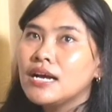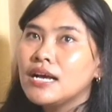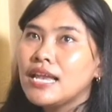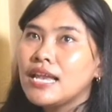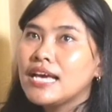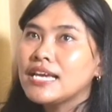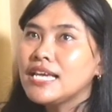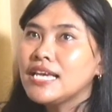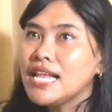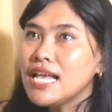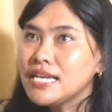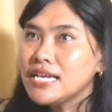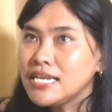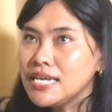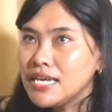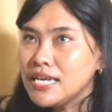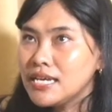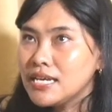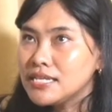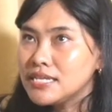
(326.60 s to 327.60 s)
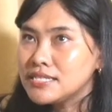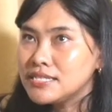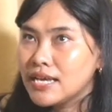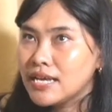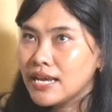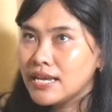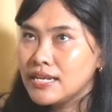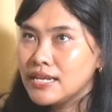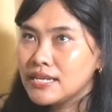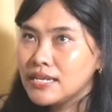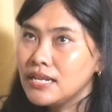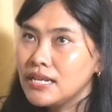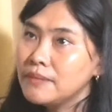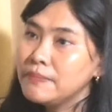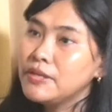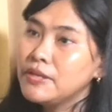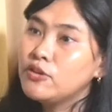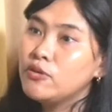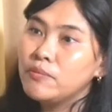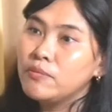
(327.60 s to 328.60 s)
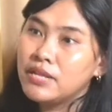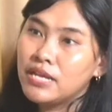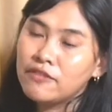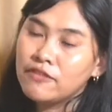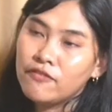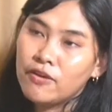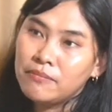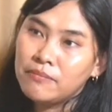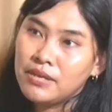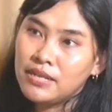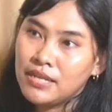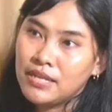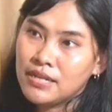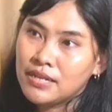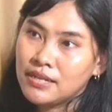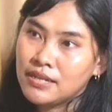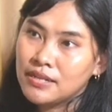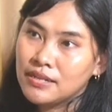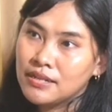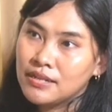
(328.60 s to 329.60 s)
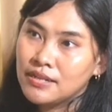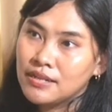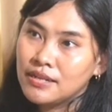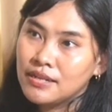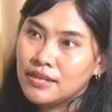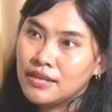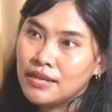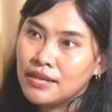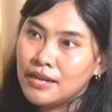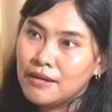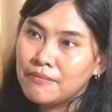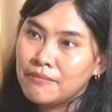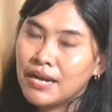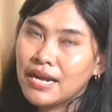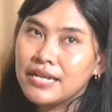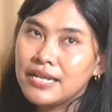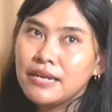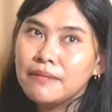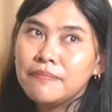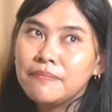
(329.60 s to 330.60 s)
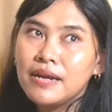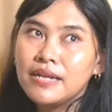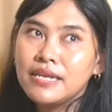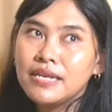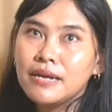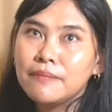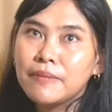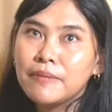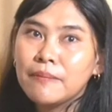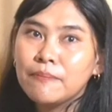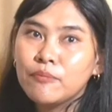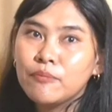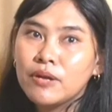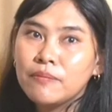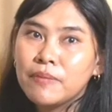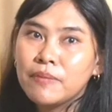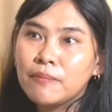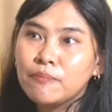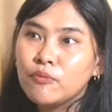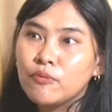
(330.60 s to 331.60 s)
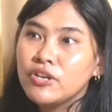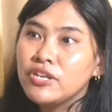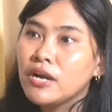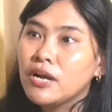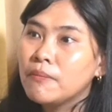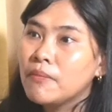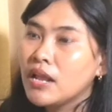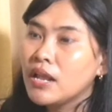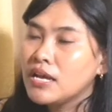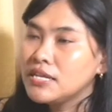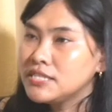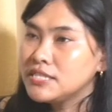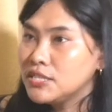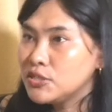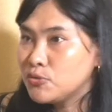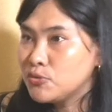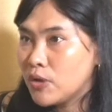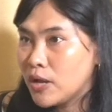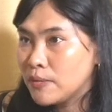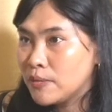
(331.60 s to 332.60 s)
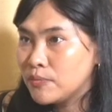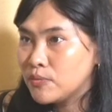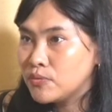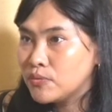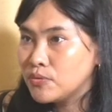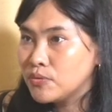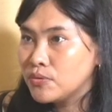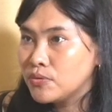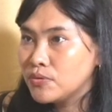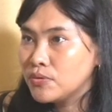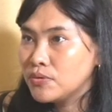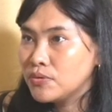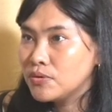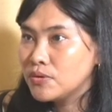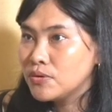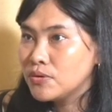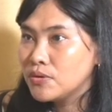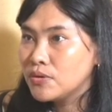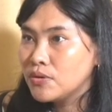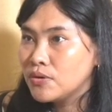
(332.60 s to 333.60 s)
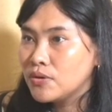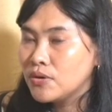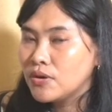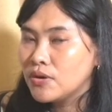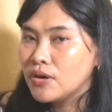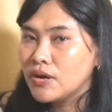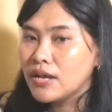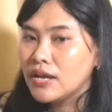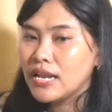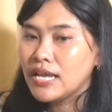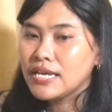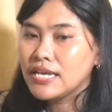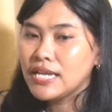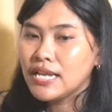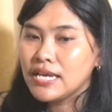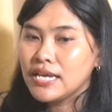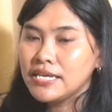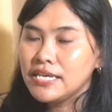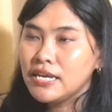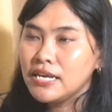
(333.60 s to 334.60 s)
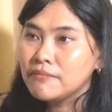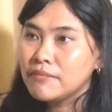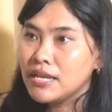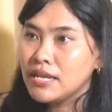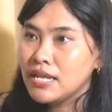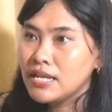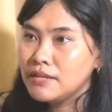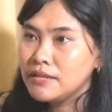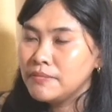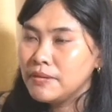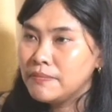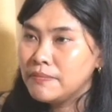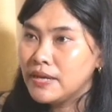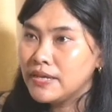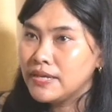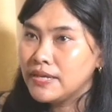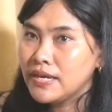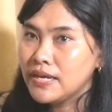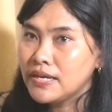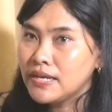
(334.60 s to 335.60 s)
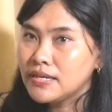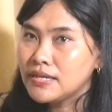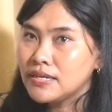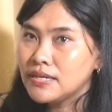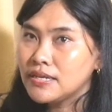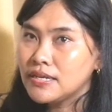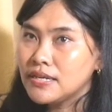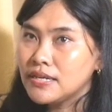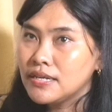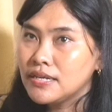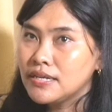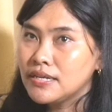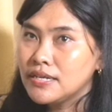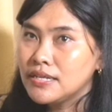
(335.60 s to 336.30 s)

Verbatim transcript: Laki-laki secara energi lebih dominan feminin. Okay. Makanya banyak perempuan-perempuan yang malah jadi tulang punggung. Hmm. Laki-laki yang malah lebih banyak uh,